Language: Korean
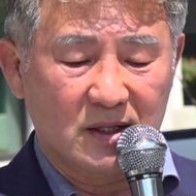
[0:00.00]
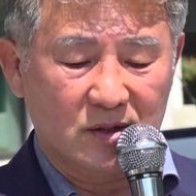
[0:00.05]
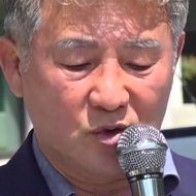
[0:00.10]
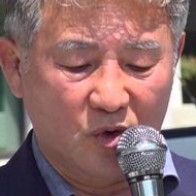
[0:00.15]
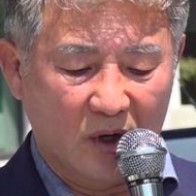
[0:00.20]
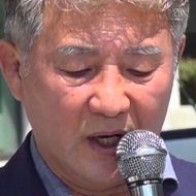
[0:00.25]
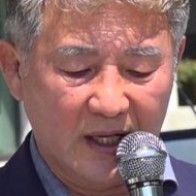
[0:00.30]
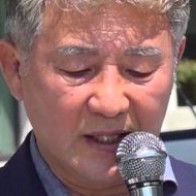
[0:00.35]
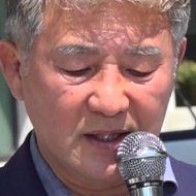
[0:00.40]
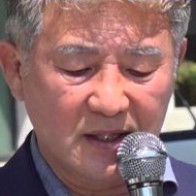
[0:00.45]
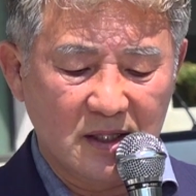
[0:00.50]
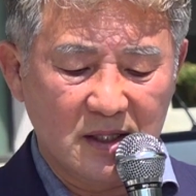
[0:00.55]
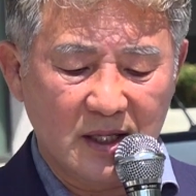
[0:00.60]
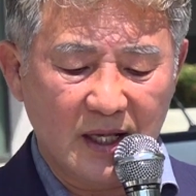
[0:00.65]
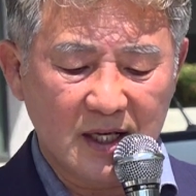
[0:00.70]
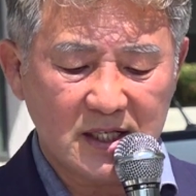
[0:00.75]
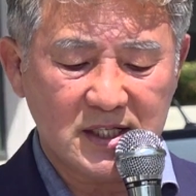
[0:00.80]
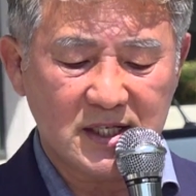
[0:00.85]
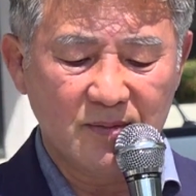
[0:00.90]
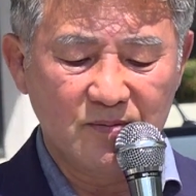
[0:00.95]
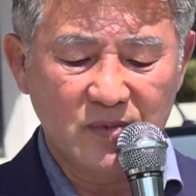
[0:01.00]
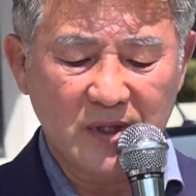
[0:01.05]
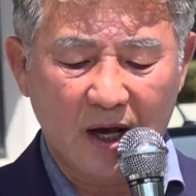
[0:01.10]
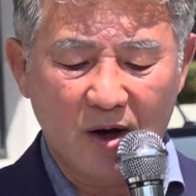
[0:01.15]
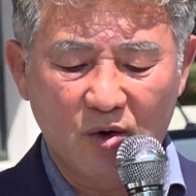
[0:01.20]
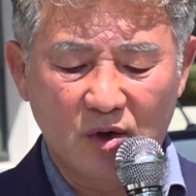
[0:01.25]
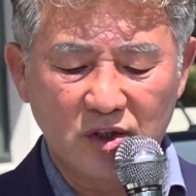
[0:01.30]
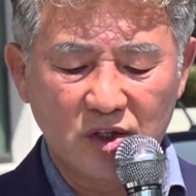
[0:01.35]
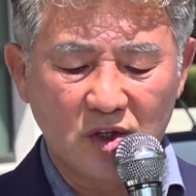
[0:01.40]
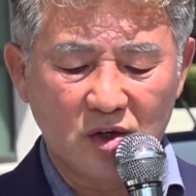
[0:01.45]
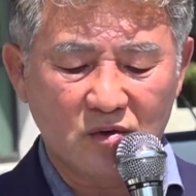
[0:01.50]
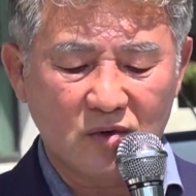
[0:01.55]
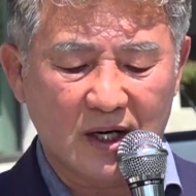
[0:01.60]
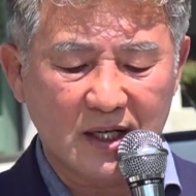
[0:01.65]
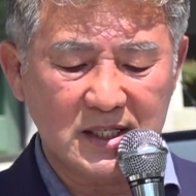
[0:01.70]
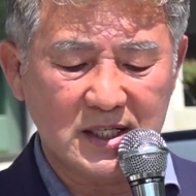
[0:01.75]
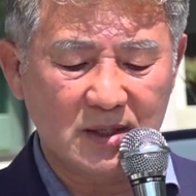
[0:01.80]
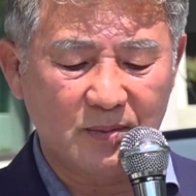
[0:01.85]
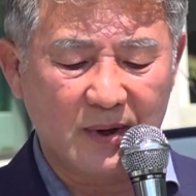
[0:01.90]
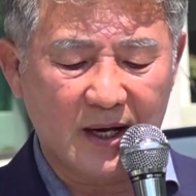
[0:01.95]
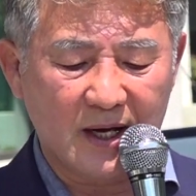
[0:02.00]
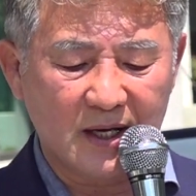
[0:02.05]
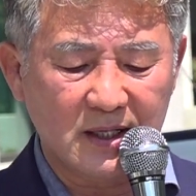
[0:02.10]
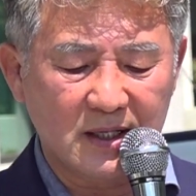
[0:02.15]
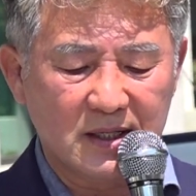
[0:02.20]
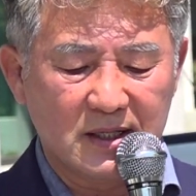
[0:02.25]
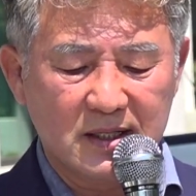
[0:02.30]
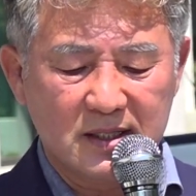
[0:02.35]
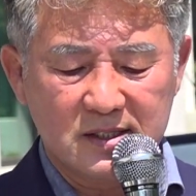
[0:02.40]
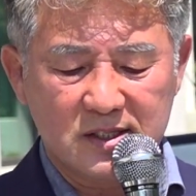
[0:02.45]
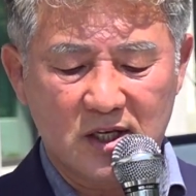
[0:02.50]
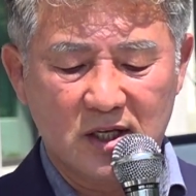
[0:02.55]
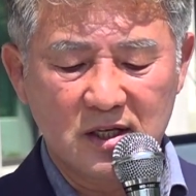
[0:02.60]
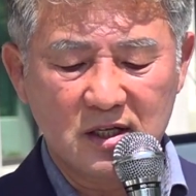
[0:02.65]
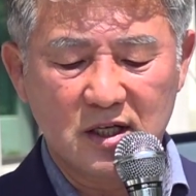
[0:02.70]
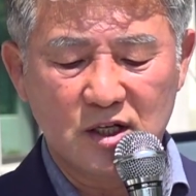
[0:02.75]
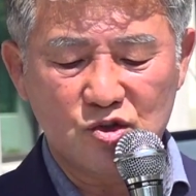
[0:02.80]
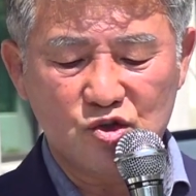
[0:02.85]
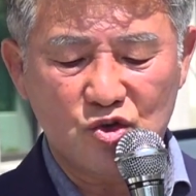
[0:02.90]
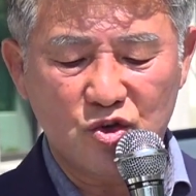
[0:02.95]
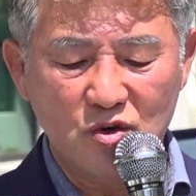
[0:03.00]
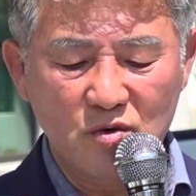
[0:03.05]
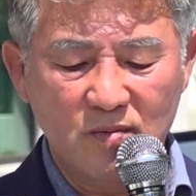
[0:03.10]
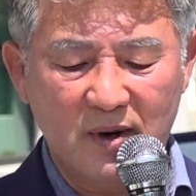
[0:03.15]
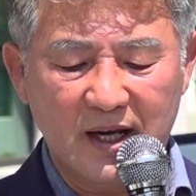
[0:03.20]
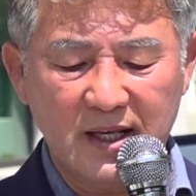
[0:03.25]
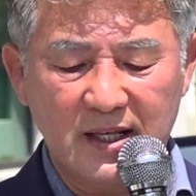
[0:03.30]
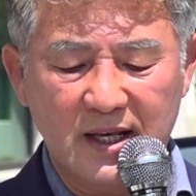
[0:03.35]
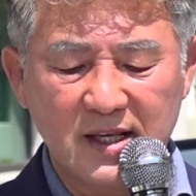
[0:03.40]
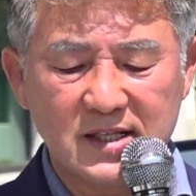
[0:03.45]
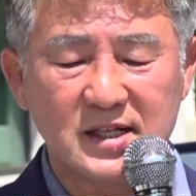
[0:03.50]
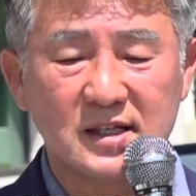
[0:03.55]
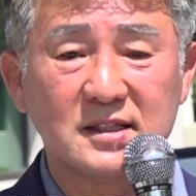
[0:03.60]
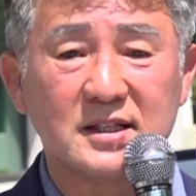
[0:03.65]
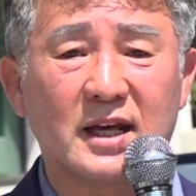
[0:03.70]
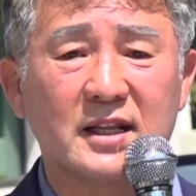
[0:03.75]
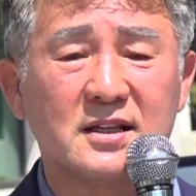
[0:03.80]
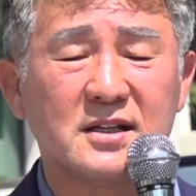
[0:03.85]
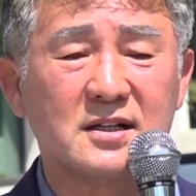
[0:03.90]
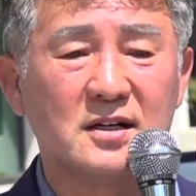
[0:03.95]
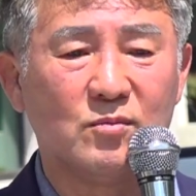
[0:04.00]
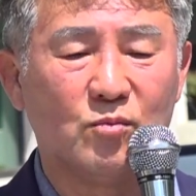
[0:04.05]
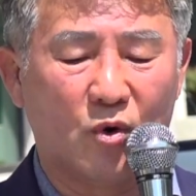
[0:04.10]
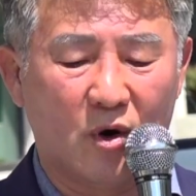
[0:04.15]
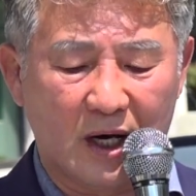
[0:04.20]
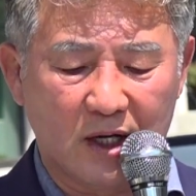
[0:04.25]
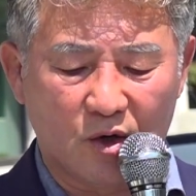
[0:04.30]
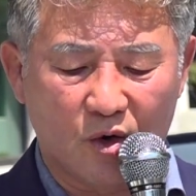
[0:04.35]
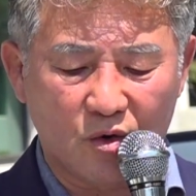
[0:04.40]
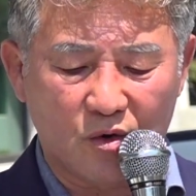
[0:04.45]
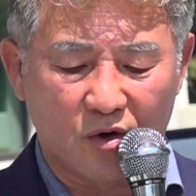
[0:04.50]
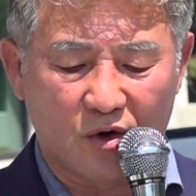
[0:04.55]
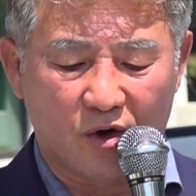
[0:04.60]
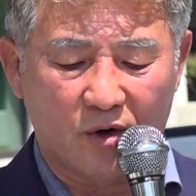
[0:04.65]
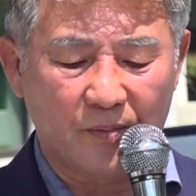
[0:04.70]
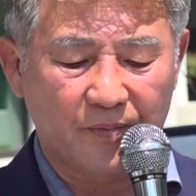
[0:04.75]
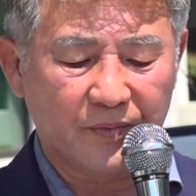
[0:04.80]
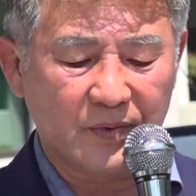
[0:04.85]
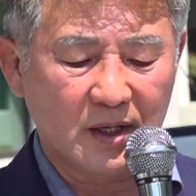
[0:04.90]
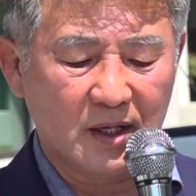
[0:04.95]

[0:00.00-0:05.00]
또한 핵심 당원들과 지방 선거 출마 예정자들을 모아놓고